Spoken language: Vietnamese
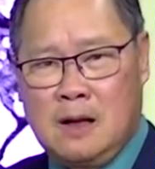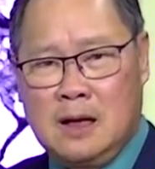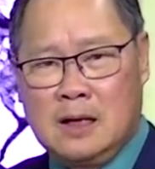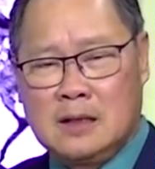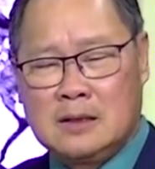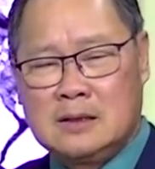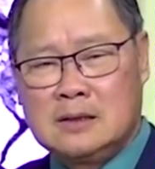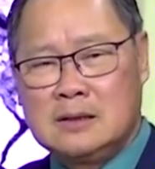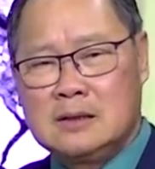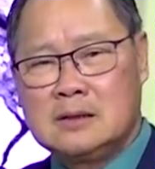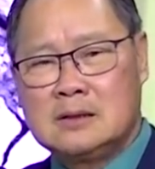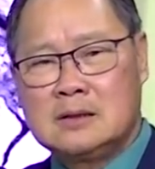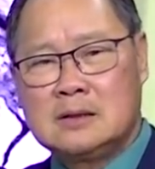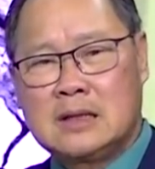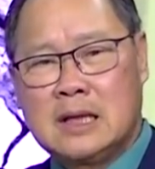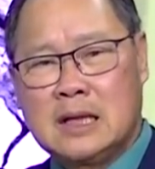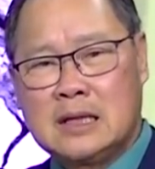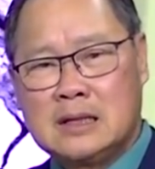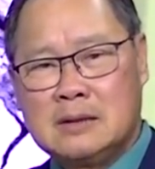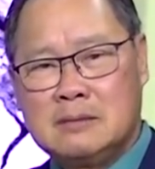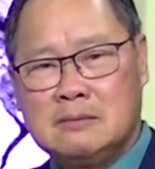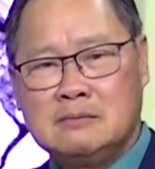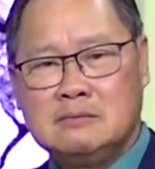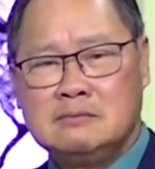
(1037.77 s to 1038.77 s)
à,
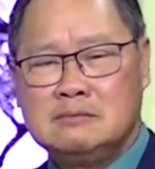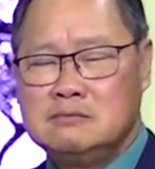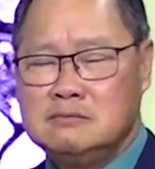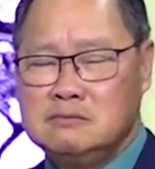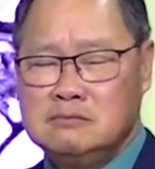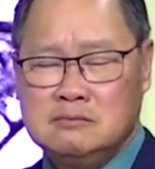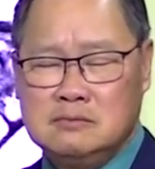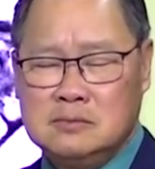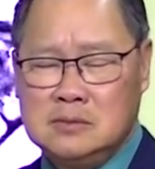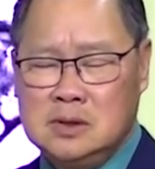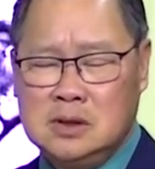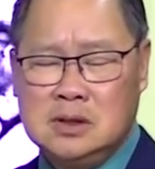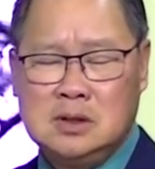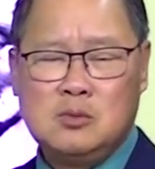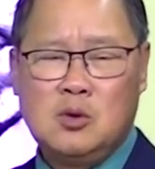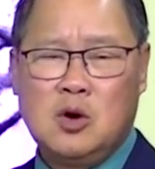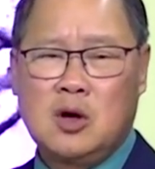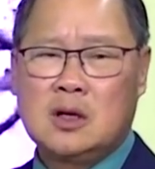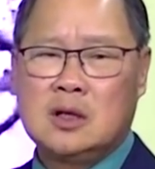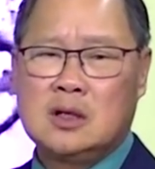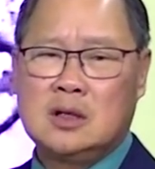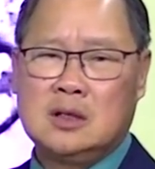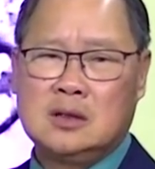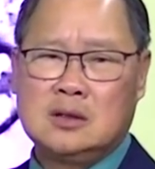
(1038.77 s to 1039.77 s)
ta chỉ muốn
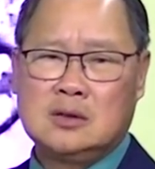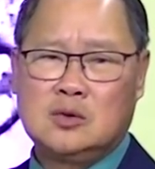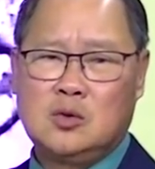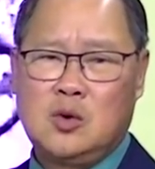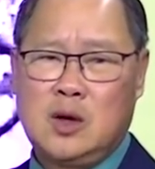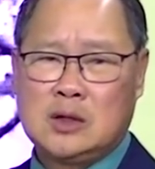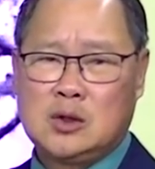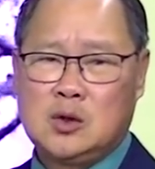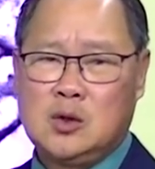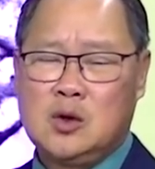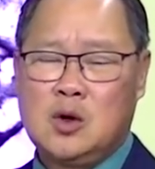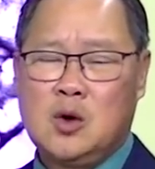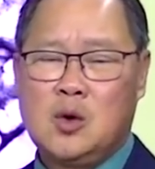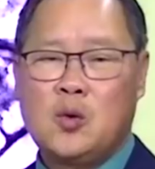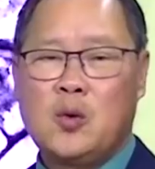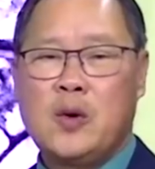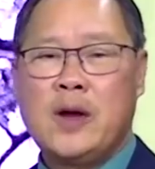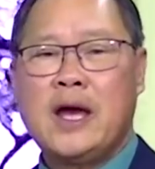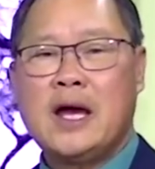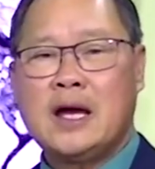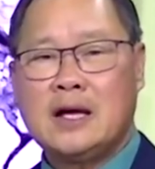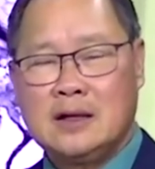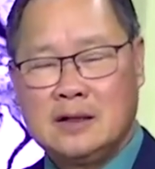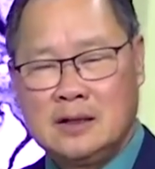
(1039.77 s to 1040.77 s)
một uh, hoàng tuấn có
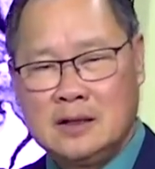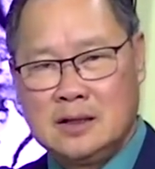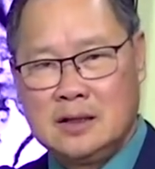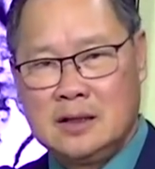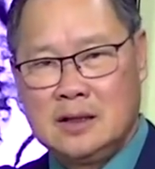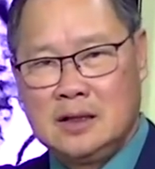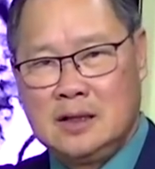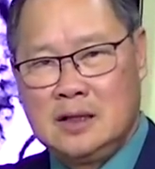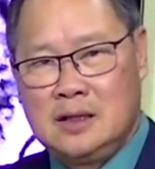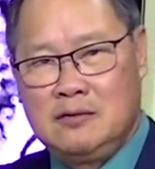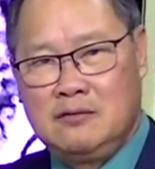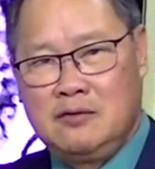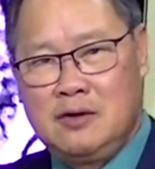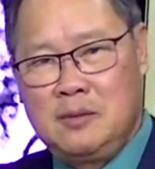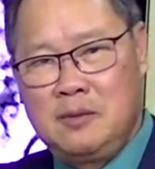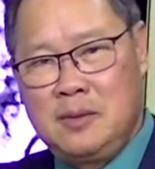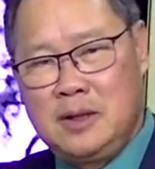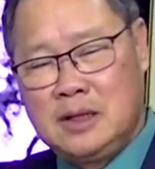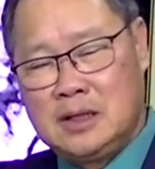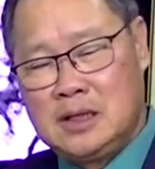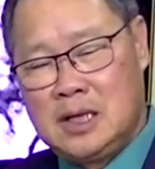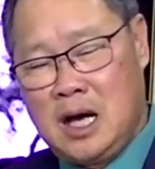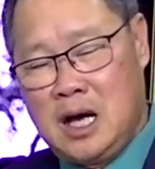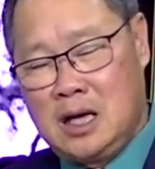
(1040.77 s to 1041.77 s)
quen với
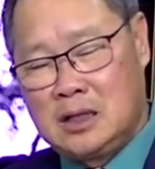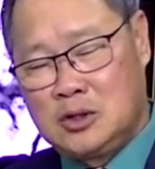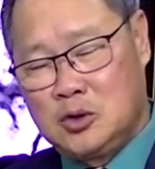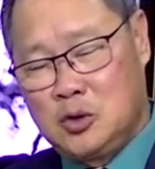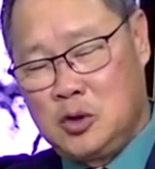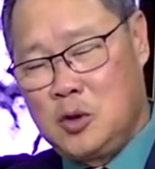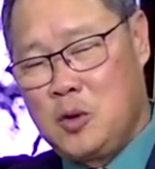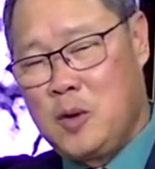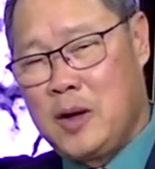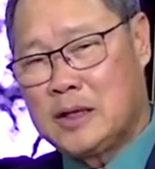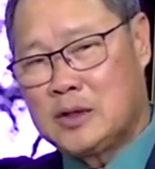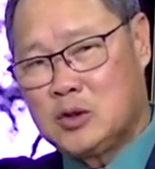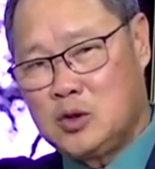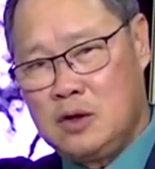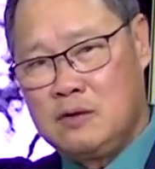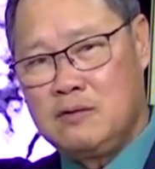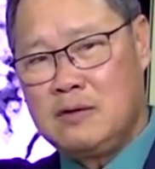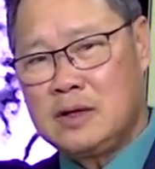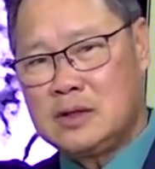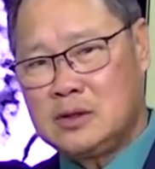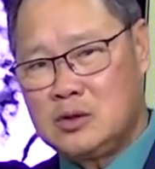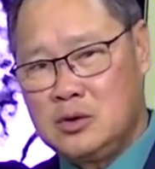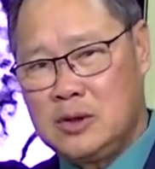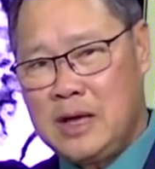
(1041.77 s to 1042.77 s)
mấy người ở tuổi hoàng
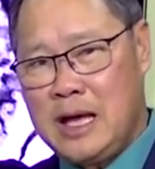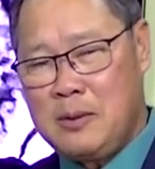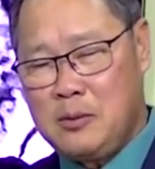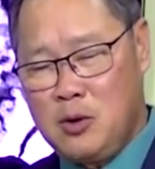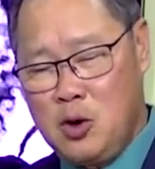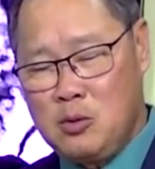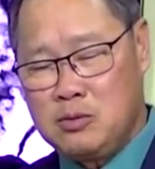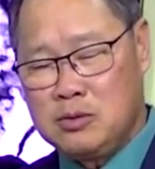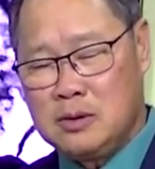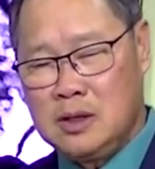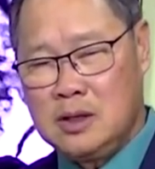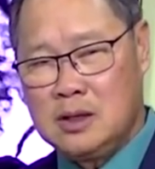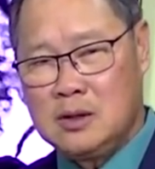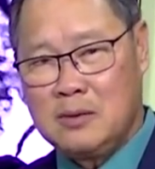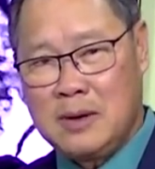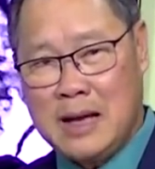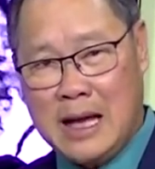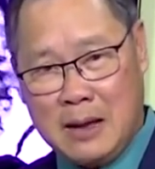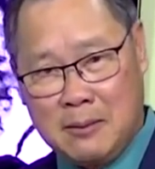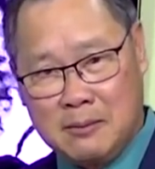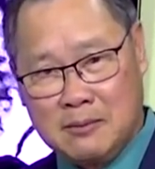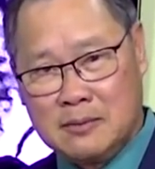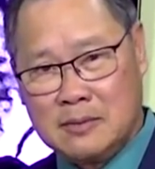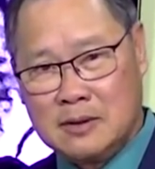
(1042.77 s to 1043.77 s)
tuấn và tuổi em út nữa
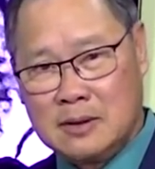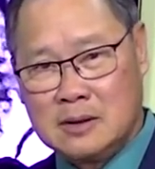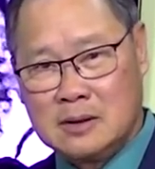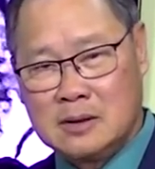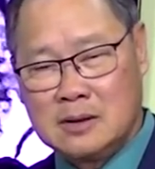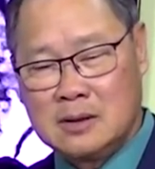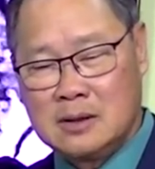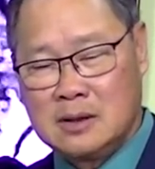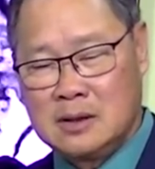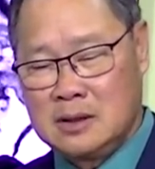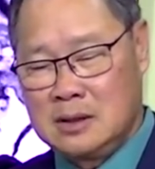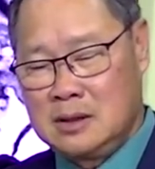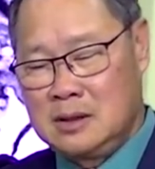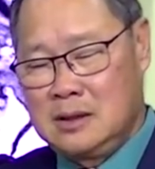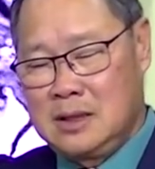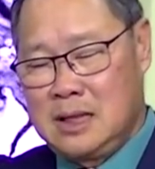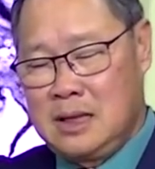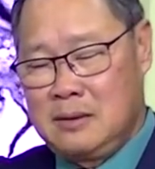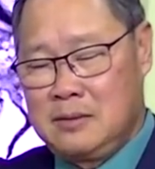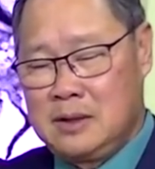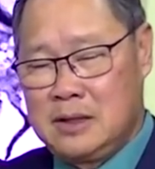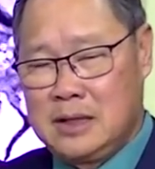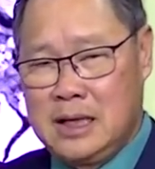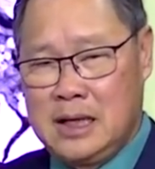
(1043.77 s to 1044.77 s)
làm
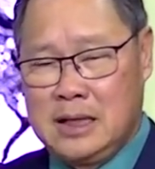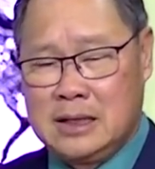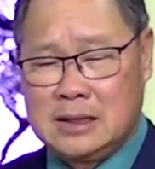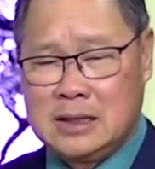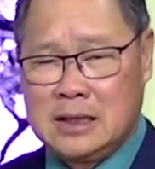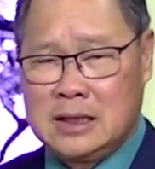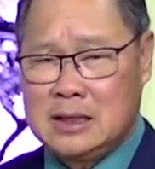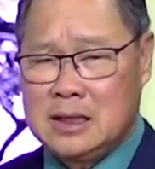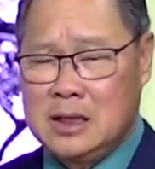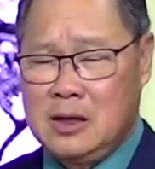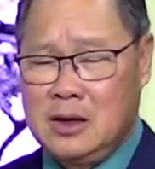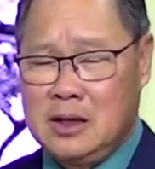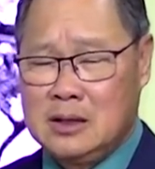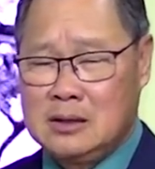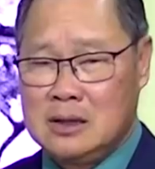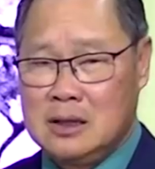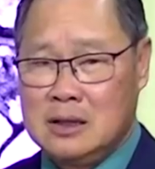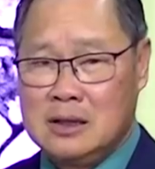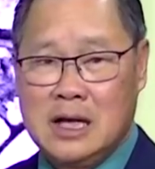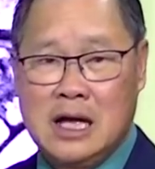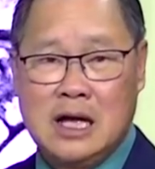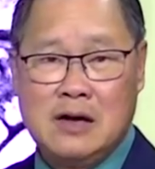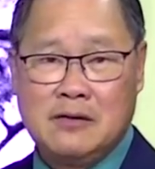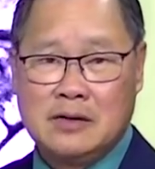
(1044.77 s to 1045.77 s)
làm cái nghề kêu là
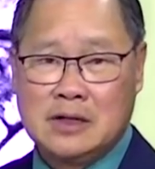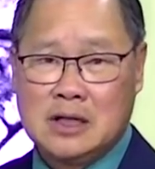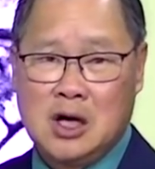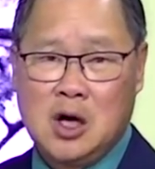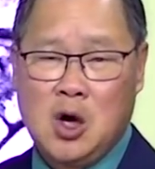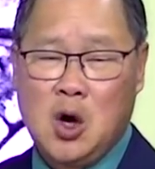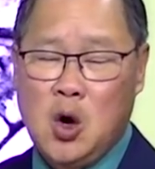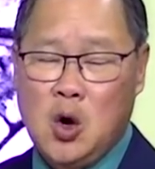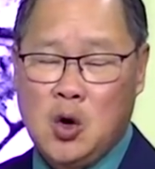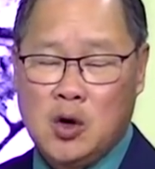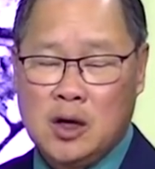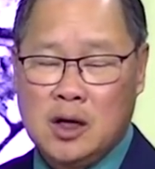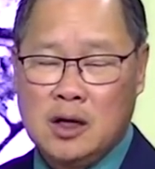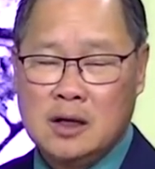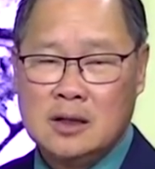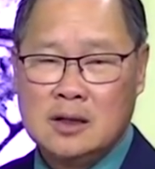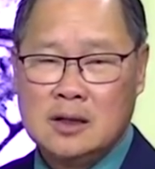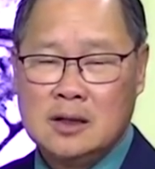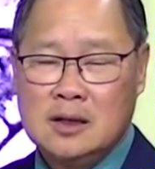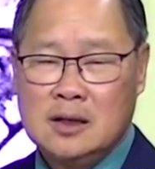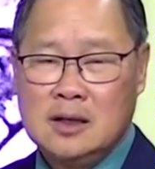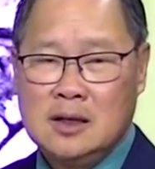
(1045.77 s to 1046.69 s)
thợ nề và thợ hồ đó